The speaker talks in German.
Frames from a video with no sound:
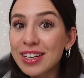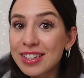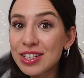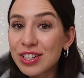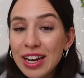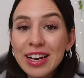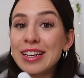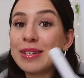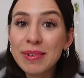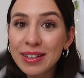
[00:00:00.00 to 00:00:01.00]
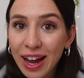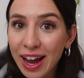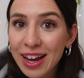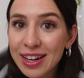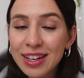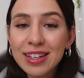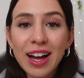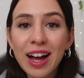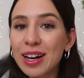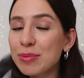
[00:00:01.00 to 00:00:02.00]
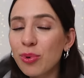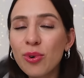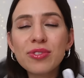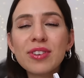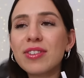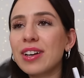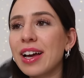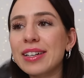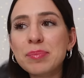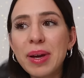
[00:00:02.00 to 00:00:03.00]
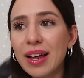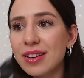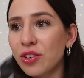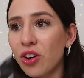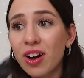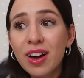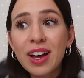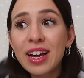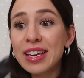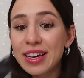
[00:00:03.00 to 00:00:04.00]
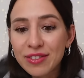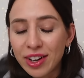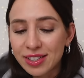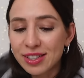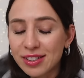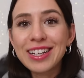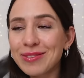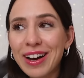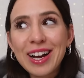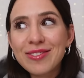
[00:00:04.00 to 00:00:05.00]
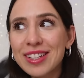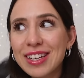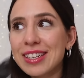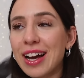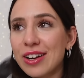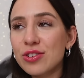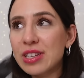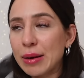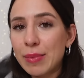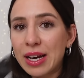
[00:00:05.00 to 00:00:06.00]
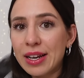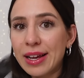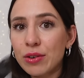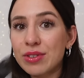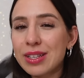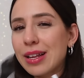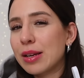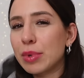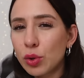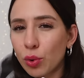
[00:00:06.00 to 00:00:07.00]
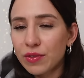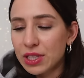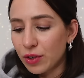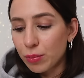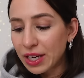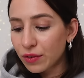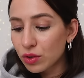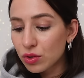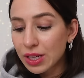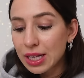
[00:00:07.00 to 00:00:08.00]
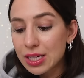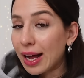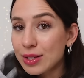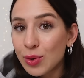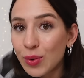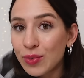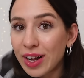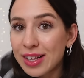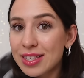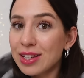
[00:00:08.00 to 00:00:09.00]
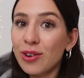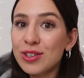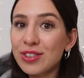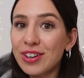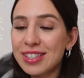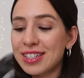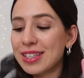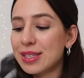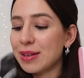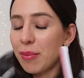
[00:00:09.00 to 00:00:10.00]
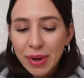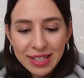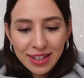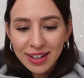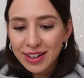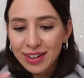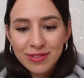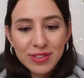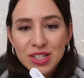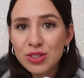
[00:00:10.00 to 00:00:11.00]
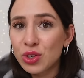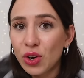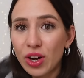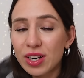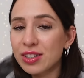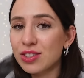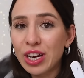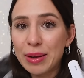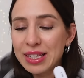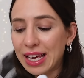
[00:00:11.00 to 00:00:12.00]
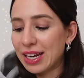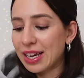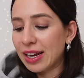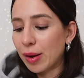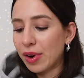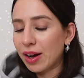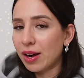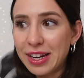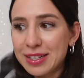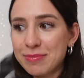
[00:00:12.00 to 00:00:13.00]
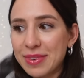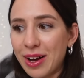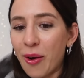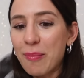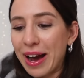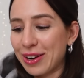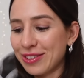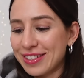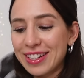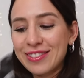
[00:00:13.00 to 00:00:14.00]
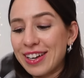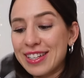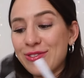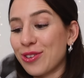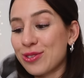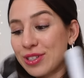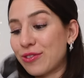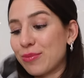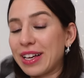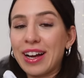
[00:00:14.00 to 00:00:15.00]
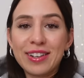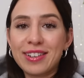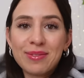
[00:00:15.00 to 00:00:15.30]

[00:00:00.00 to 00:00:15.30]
an dieser Stelle, ich bin kein Nagelprofi, weder Experte noch irgendwas. Ich mache einfach seit Jahren schon selber meine Nägel und das ist halt die Methode, wie es für mich funktioniert. Also, falls Leute und euch sind, die es besser wissen können, schreibt es gerne hin, aber lasst mir auch meine Routine, weil das funktioniert für mich halt